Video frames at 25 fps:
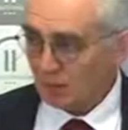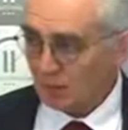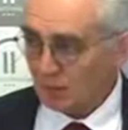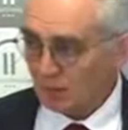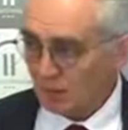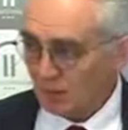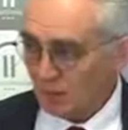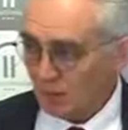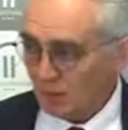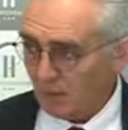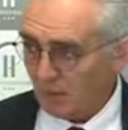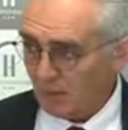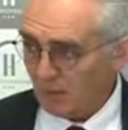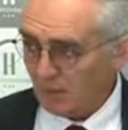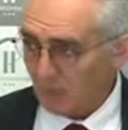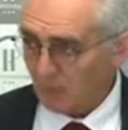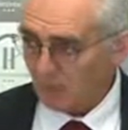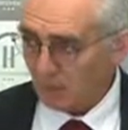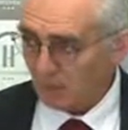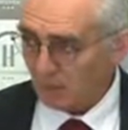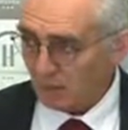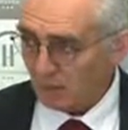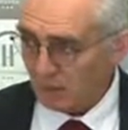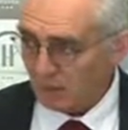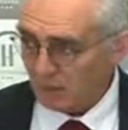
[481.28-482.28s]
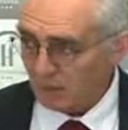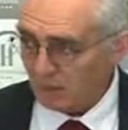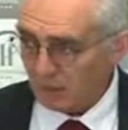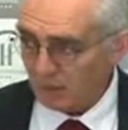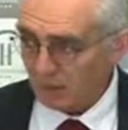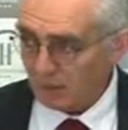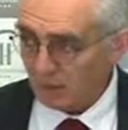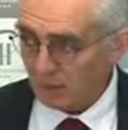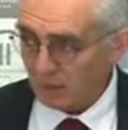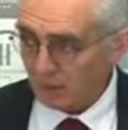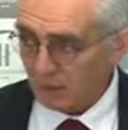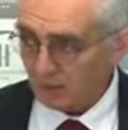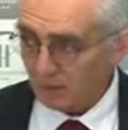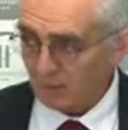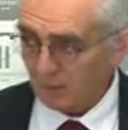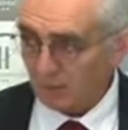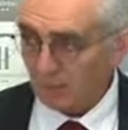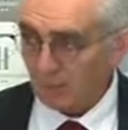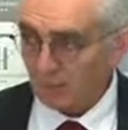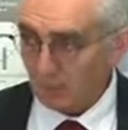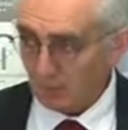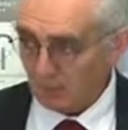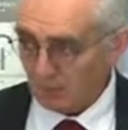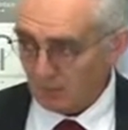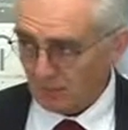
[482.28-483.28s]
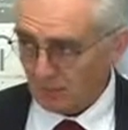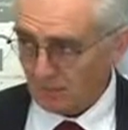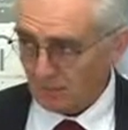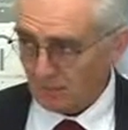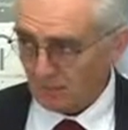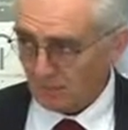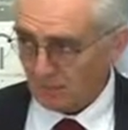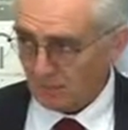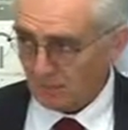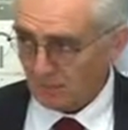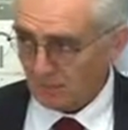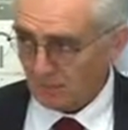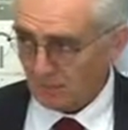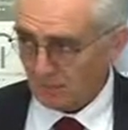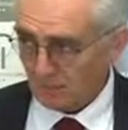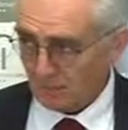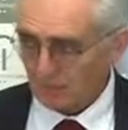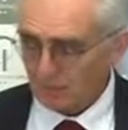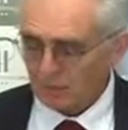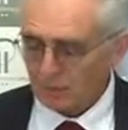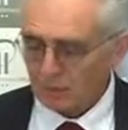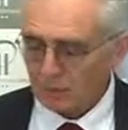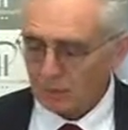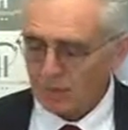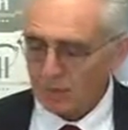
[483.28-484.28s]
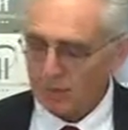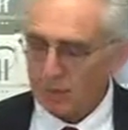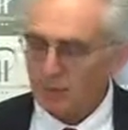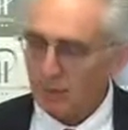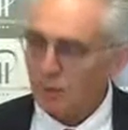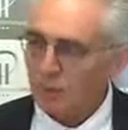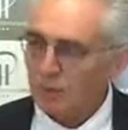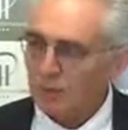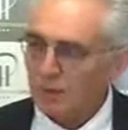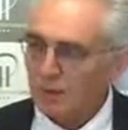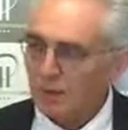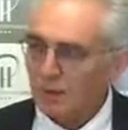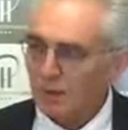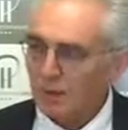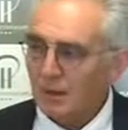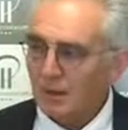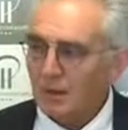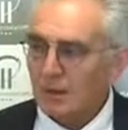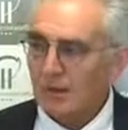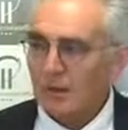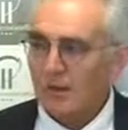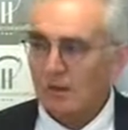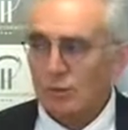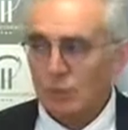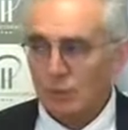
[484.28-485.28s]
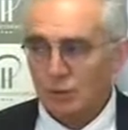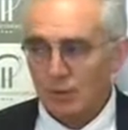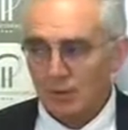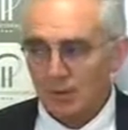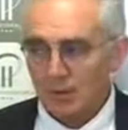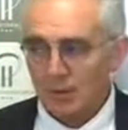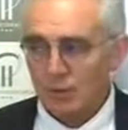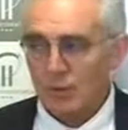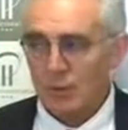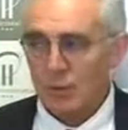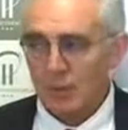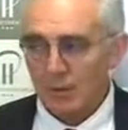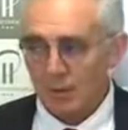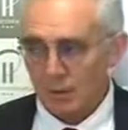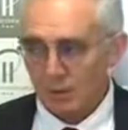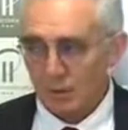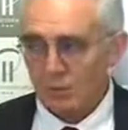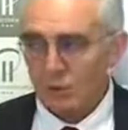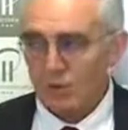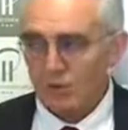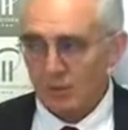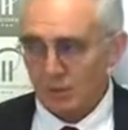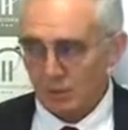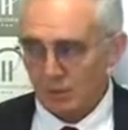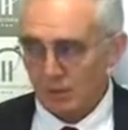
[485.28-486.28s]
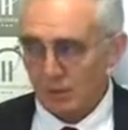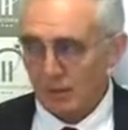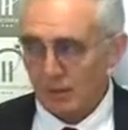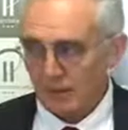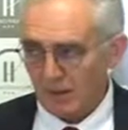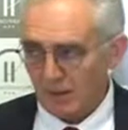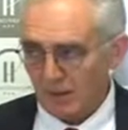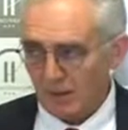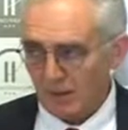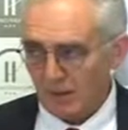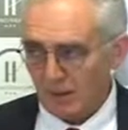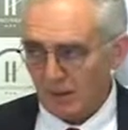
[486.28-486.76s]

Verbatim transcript: tienen un potencial tremendo, pero tenemos que tener en cuenta que eso se recupera como se recupera.